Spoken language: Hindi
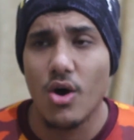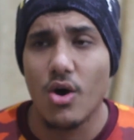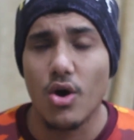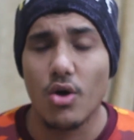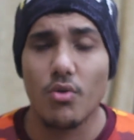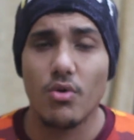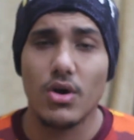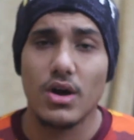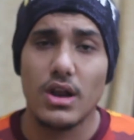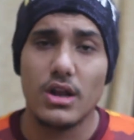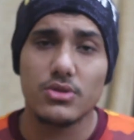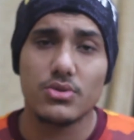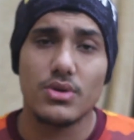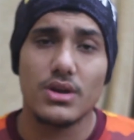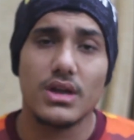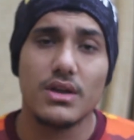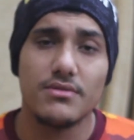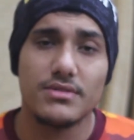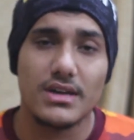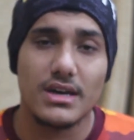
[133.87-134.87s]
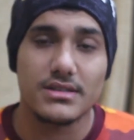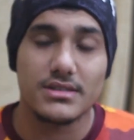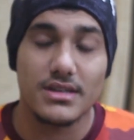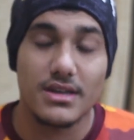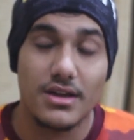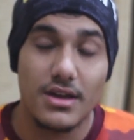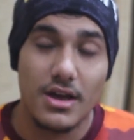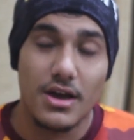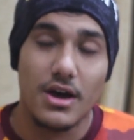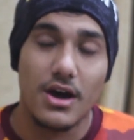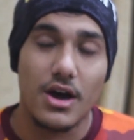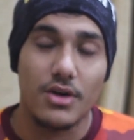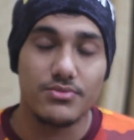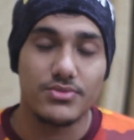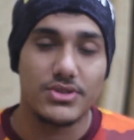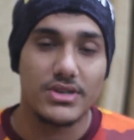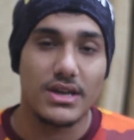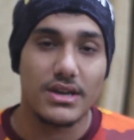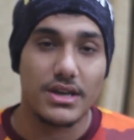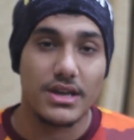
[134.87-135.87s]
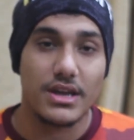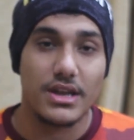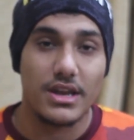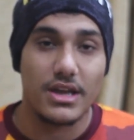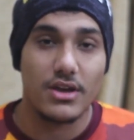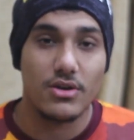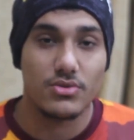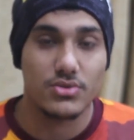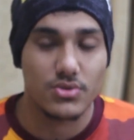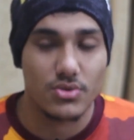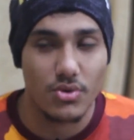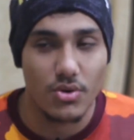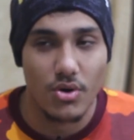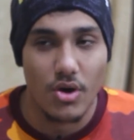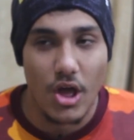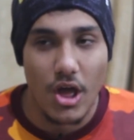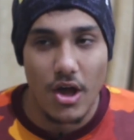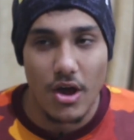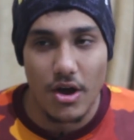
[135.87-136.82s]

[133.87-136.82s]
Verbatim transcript: और वो गलत होने की वजह से अब चन के ने उसको